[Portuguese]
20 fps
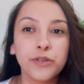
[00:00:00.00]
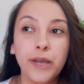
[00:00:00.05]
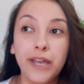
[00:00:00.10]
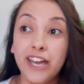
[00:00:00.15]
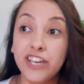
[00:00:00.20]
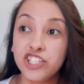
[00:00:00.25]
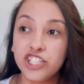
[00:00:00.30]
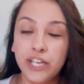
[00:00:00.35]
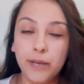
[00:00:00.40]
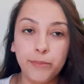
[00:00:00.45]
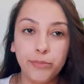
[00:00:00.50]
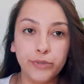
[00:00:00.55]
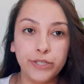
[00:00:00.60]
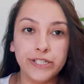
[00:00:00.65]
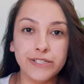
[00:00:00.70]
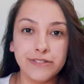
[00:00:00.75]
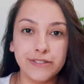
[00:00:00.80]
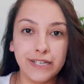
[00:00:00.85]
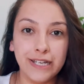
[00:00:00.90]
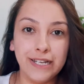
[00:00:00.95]
É, acho que é por
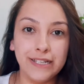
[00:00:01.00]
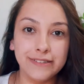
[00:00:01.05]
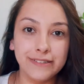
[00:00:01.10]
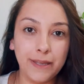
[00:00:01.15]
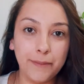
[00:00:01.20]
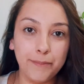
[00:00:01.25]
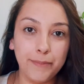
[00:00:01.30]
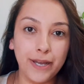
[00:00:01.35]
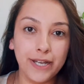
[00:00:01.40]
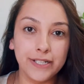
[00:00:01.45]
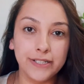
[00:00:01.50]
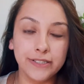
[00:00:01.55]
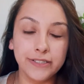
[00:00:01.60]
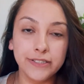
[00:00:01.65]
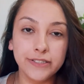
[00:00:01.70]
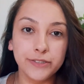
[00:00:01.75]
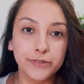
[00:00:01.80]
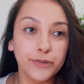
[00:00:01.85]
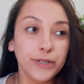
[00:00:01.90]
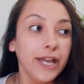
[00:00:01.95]
isso que ela tá
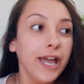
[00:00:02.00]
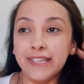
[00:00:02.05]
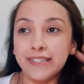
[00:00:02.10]
pagando.